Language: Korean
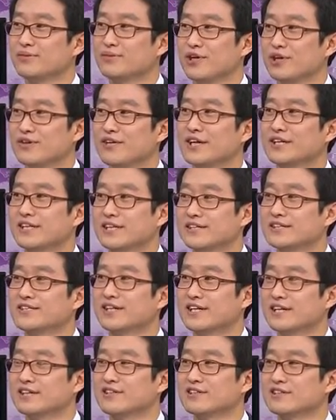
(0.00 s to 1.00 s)
변화된
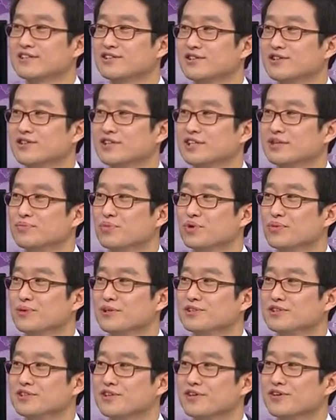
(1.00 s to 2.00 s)
사례들을 저희들이
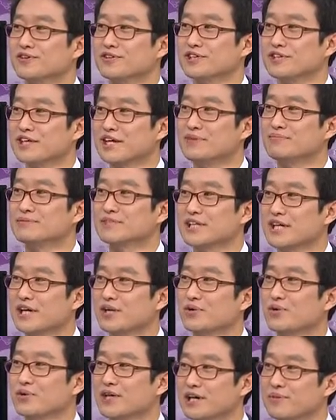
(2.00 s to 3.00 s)
보면서 늘
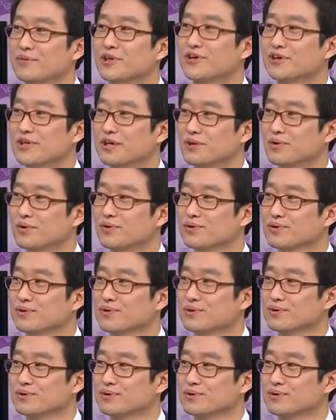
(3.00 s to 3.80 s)
감사하고 감격하고